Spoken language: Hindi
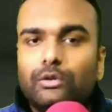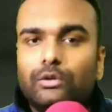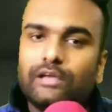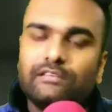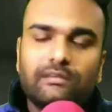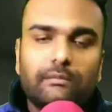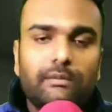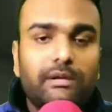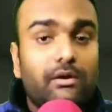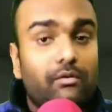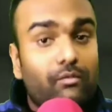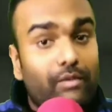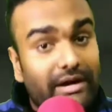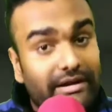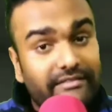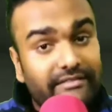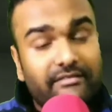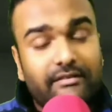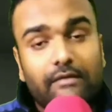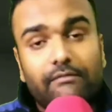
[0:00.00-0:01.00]
तो ऐसे में ये
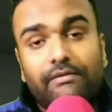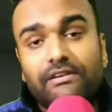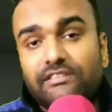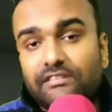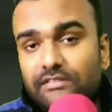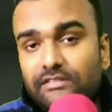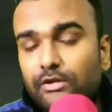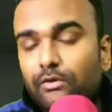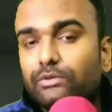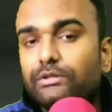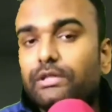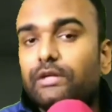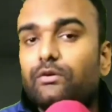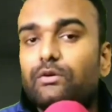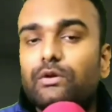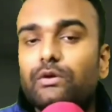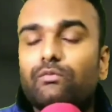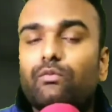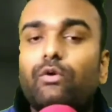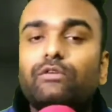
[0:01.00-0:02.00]
वायरस की वजह से ही होता है
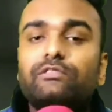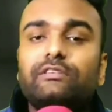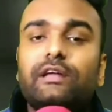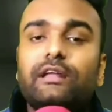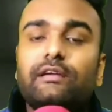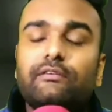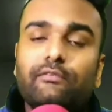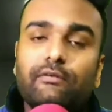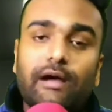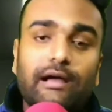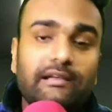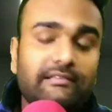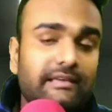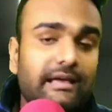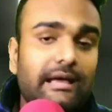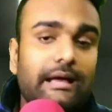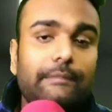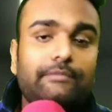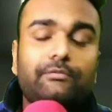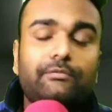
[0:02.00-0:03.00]
क्योंकि बहुत सारे
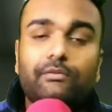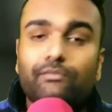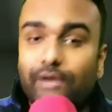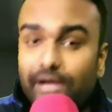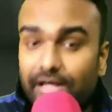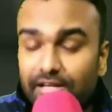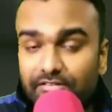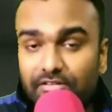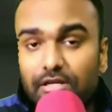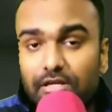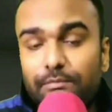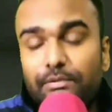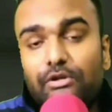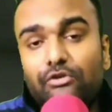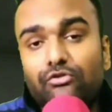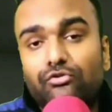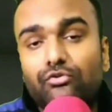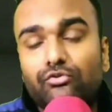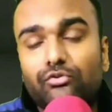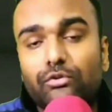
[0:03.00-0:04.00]
ऐसे ऐप्स में वायरस की
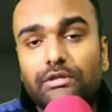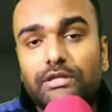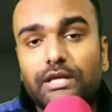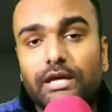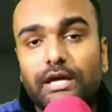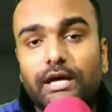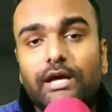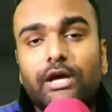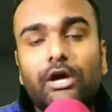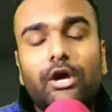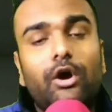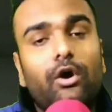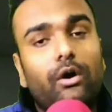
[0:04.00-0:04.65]
भी इशूज़ होती है